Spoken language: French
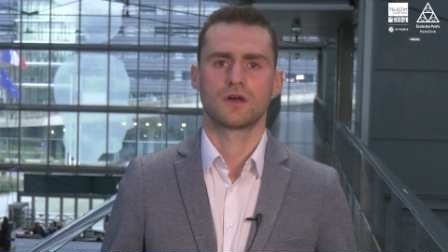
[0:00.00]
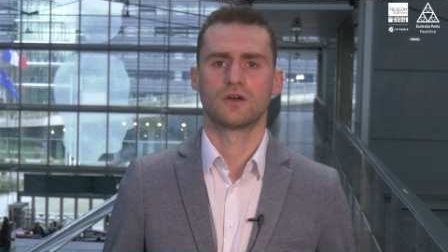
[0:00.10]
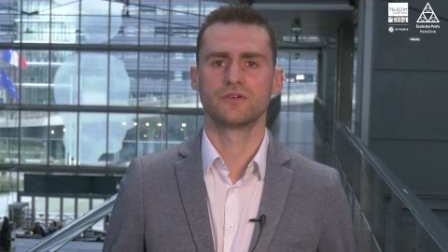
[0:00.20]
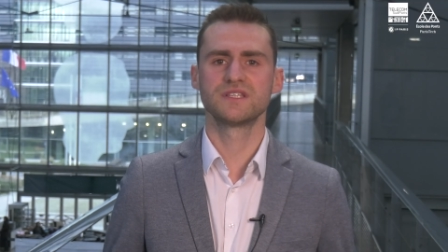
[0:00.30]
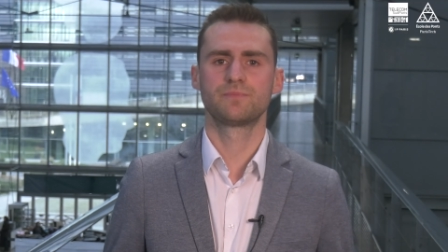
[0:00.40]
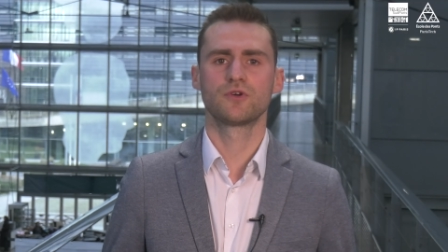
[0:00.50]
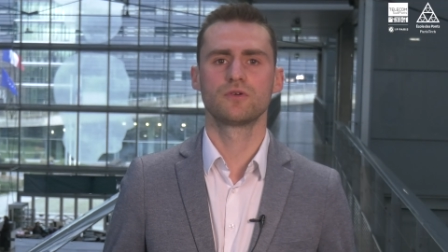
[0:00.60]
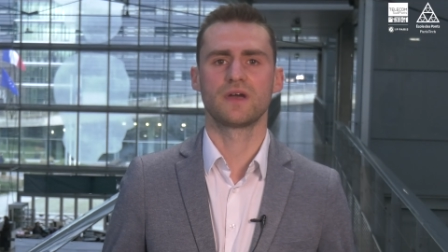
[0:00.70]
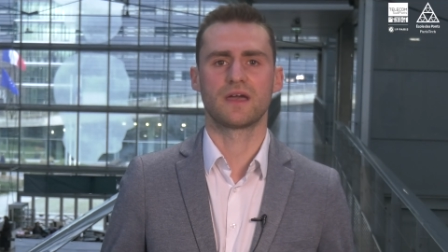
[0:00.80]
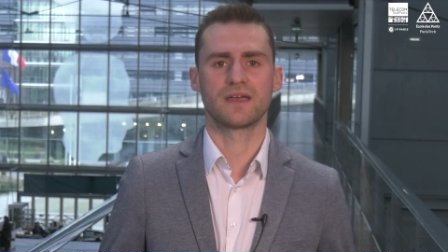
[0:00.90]
Le
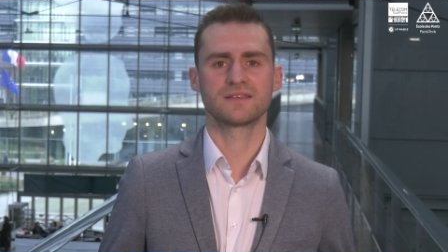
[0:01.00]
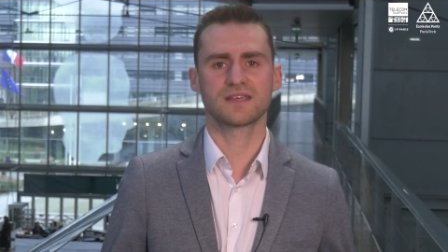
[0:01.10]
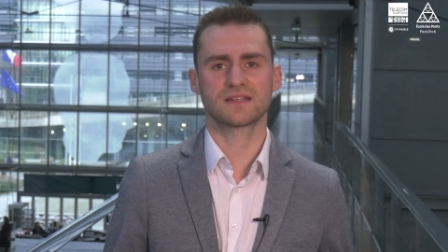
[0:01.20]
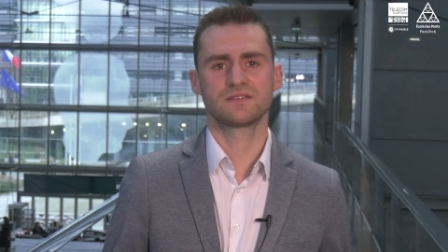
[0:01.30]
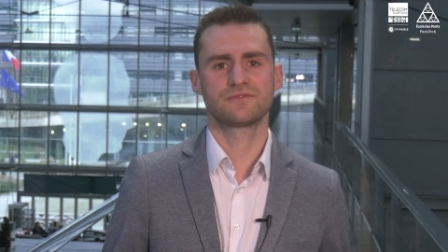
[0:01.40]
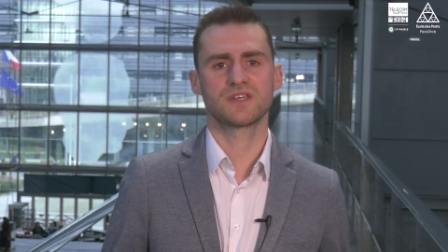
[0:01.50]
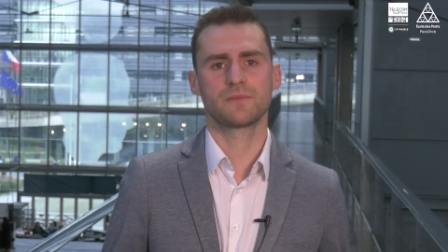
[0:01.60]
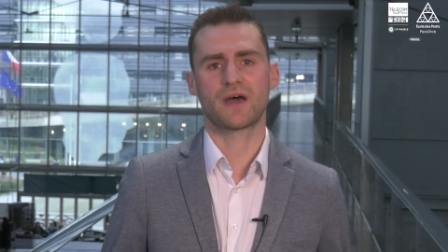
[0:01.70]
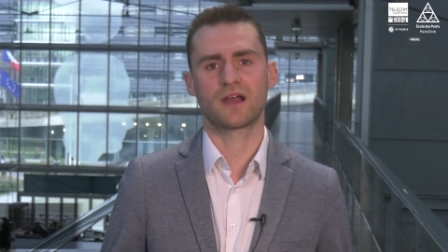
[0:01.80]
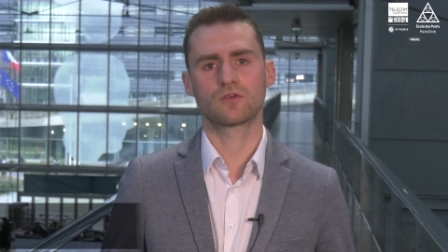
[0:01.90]
diplôme est certifié
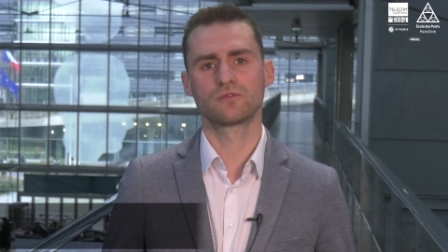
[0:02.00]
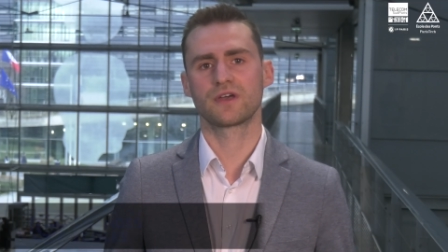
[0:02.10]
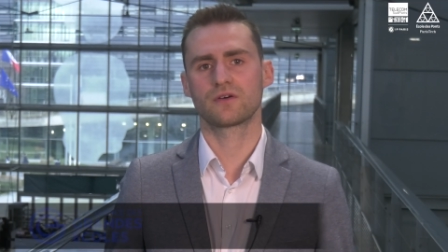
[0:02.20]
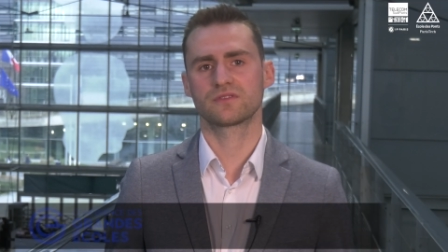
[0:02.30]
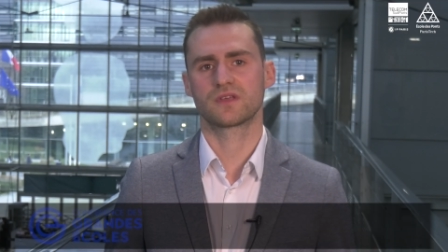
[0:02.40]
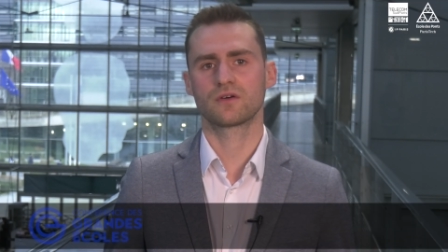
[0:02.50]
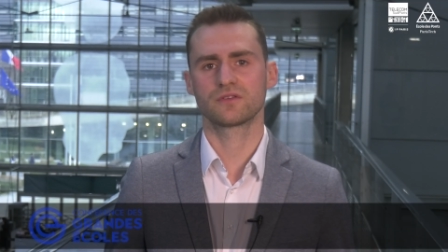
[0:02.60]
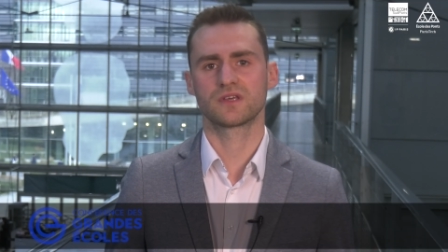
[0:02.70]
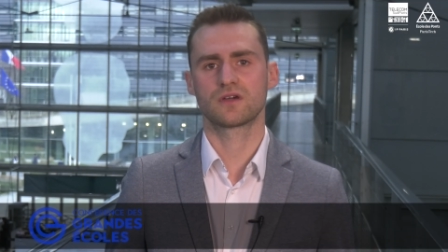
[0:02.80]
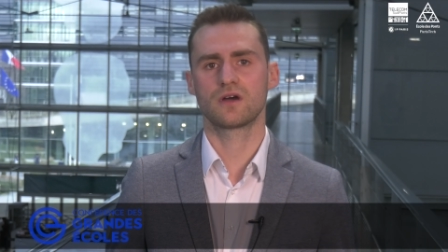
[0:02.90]
par la Conférence des
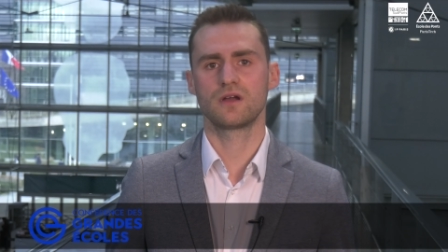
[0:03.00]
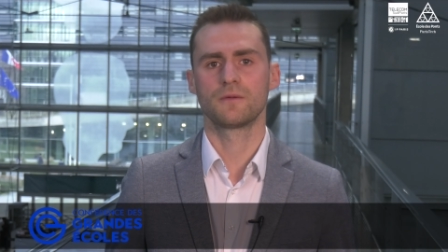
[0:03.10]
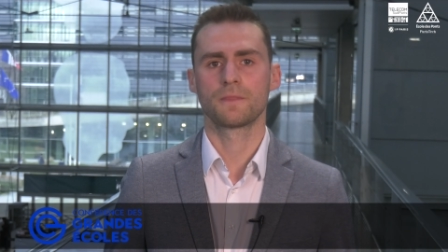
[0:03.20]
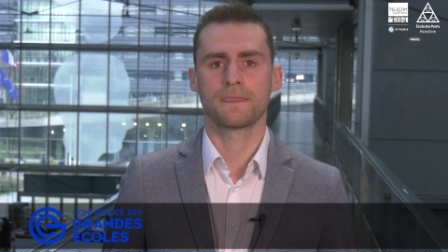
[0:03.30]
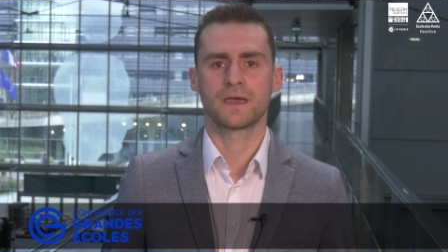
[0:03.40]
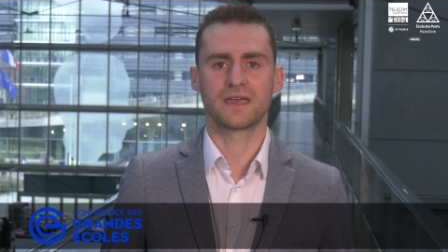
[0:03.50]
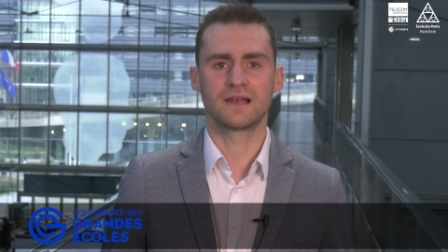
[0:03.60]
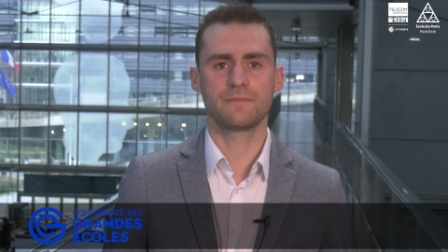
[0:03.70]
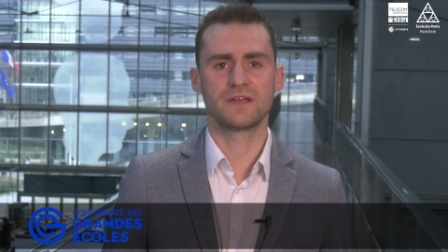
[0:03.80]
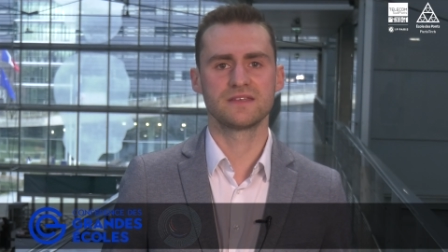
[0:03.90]
grandes écoles et
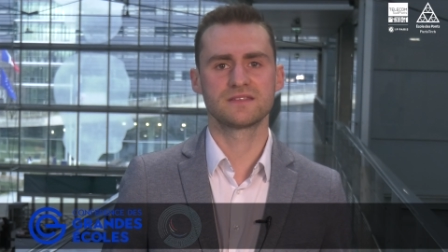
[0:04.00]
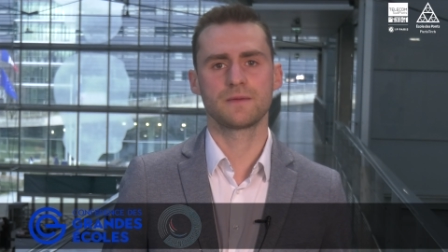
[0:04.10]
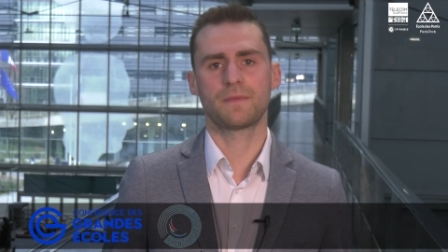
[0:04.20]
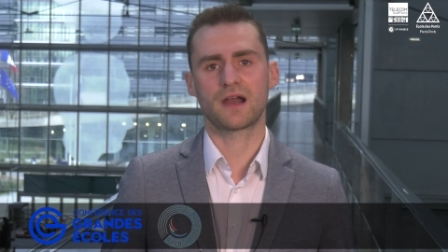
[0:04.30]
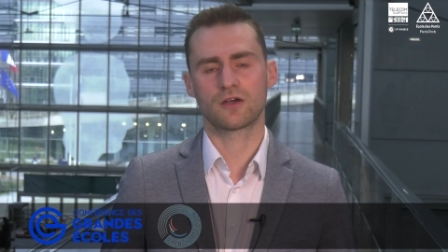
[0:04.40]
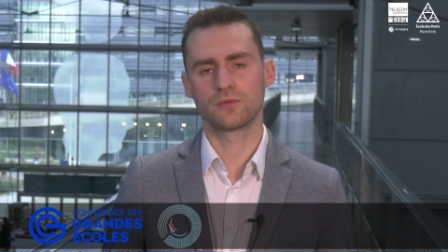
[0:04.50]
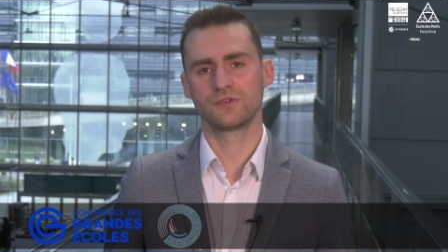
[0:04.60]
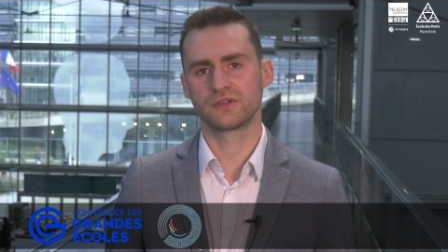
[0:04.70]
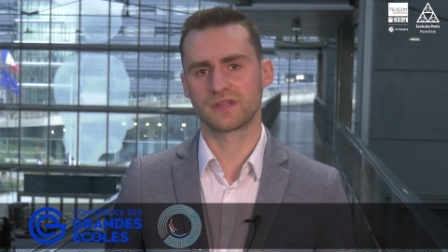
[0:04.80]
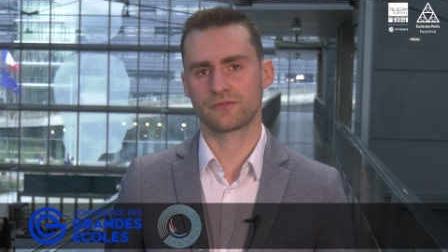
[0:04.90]
labellisé par la
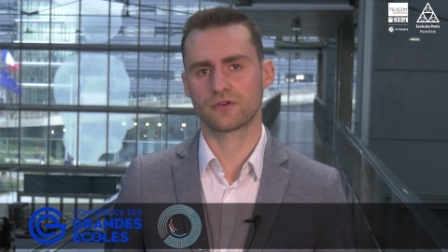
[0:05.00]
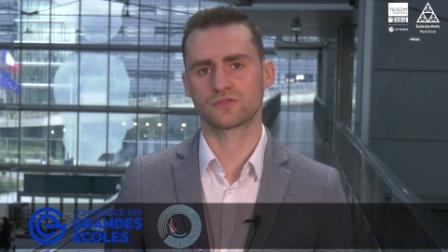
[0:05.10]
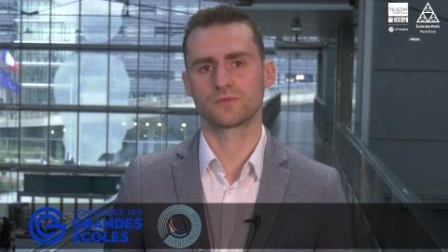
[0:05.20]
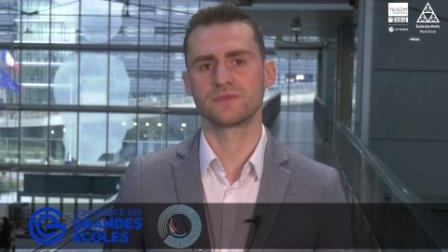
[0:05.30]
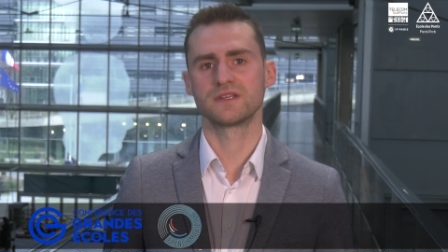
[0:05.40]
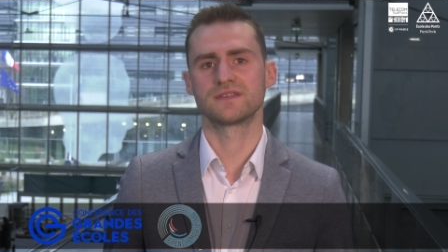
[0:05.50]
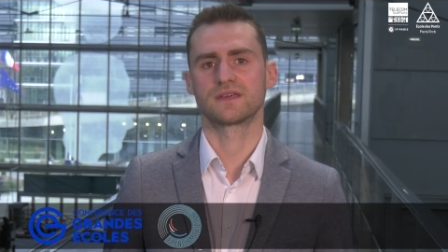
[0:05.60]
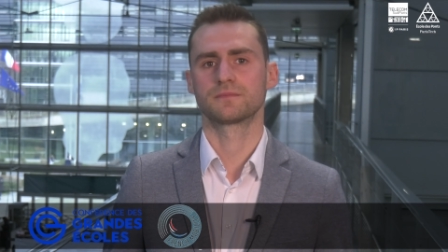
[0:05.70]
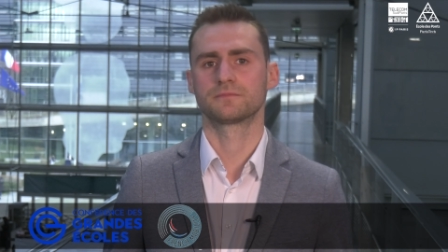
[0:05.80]
communauté France Mobilité.